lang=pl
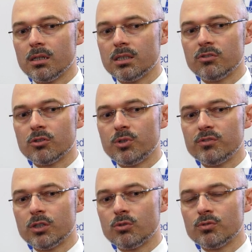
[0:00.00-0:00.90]

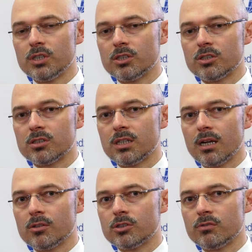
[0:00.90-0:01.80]
Niewątpliwie również
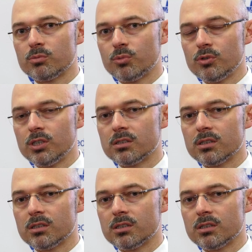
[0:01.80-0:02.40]
starając się wspólnie z